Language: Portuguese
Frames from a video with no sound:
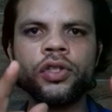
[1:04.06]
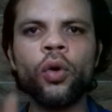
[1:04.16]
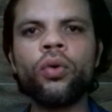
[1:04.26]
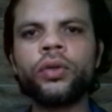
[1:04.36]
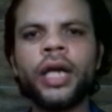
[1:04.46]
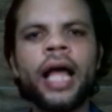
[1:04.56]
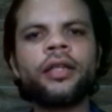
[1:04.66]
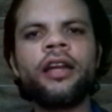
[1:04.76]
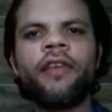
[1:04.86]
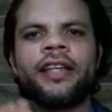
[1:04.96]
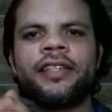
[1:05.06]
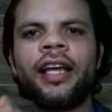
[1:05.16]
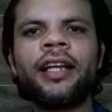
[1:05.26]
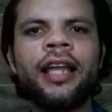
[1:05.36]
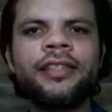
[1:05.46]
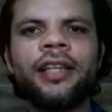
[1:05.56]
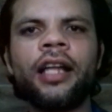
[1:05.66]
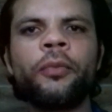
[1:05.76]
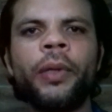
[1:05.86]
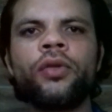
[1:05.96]
seu contrato ele vai ser
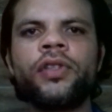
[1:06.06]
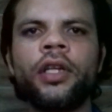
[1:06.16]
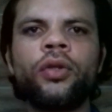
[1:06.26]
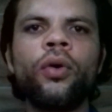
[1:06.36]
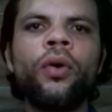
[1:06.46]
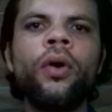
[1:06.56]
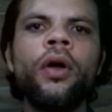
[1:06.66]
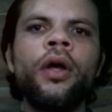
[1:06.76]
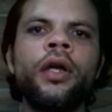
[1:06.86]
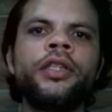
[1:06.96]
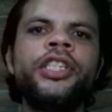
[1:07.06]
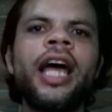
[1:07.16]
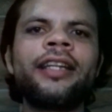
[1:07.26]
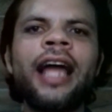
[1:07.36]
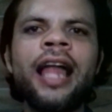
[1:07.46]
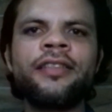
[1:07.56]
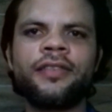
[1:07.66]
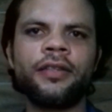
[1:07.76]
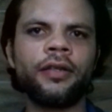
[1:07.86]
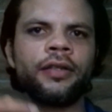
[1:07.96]
analisado pelo setor de
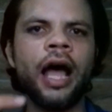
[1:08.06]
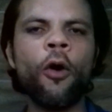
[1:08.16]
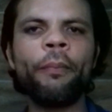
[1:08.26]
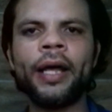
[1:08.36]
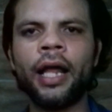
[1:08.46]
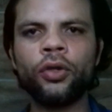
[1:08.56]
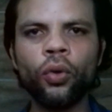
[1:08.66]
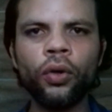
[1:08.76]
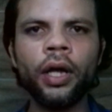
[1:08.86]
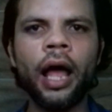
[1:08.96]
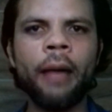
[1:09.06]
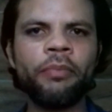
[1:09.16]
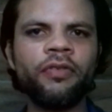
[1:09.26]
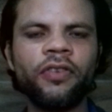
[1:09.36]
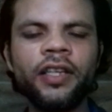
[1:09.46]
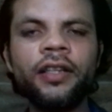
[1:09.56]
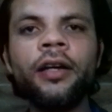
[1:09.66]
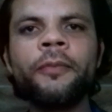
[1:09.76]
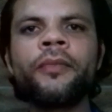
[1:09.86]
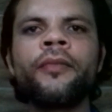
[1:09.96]
análise da operadora
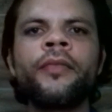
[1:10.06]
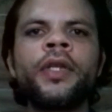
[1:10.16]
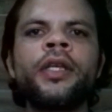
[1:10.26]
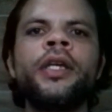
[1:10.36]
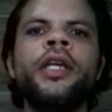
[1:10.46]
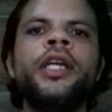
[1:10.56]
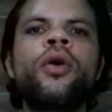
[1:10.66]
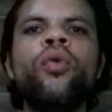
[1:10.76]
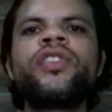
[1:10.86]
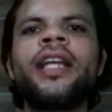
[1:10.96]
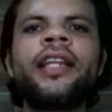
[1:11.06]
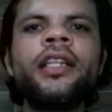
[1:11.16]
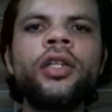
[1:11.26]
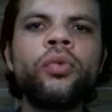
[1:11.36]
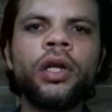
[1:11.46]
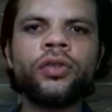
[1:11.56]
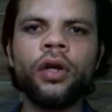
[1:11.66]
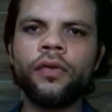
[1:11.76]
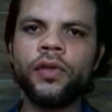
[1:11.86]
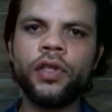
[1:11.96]
Apivida e com 72
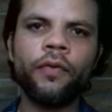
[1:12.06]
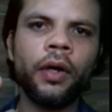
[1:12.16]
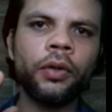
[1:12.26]
horas você